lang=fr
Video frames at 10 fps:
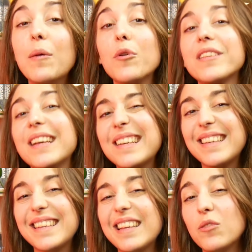Un manga
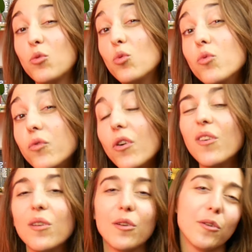qui est
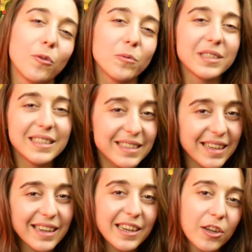souvent euh,
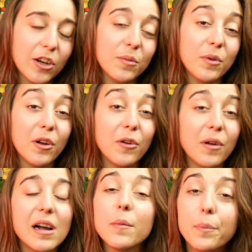considéré comme
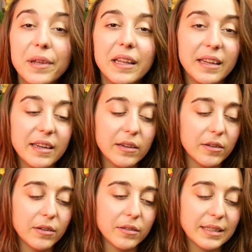un pilier,
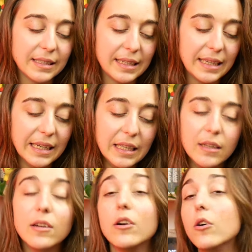c'est
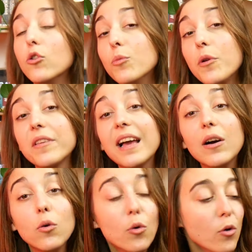le
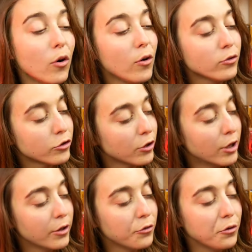manga Orange
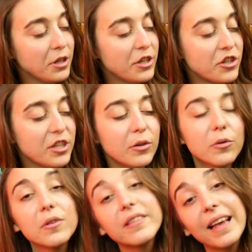de
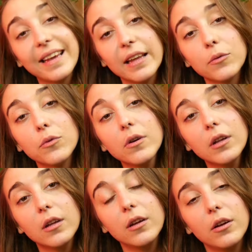Ichigo Takano.
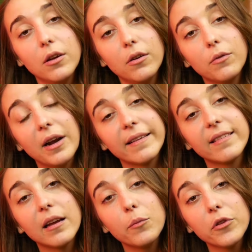Euh, voilà,
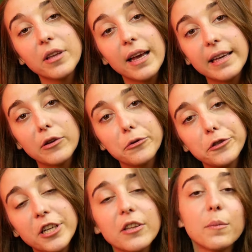c'est un manga que
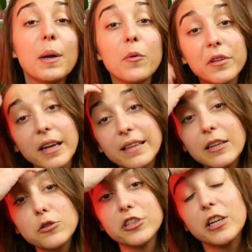j'ai dans ma
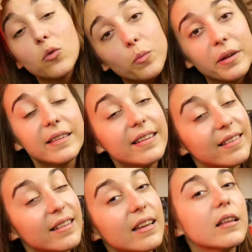mangatech que j'ai complété
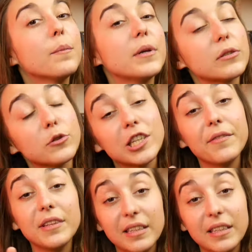cette année parce que j'avais